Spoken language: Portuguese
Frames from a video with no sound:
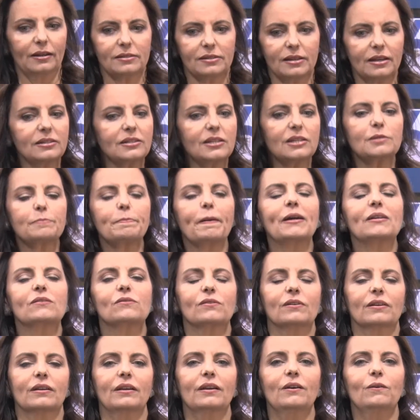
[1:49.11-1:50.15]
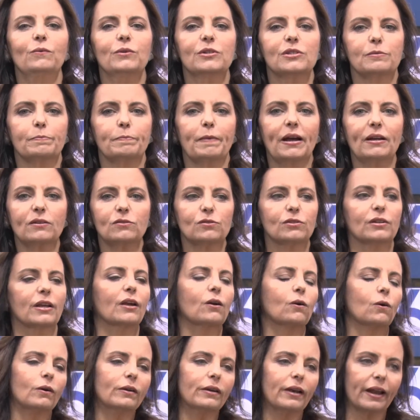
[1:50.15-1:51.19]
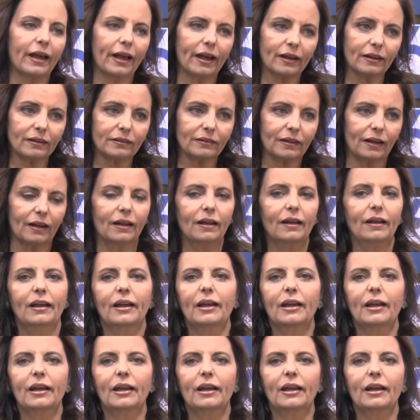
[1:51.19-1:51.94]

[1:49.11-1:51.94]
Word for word: Esse espaço aqui é um espaço que conecta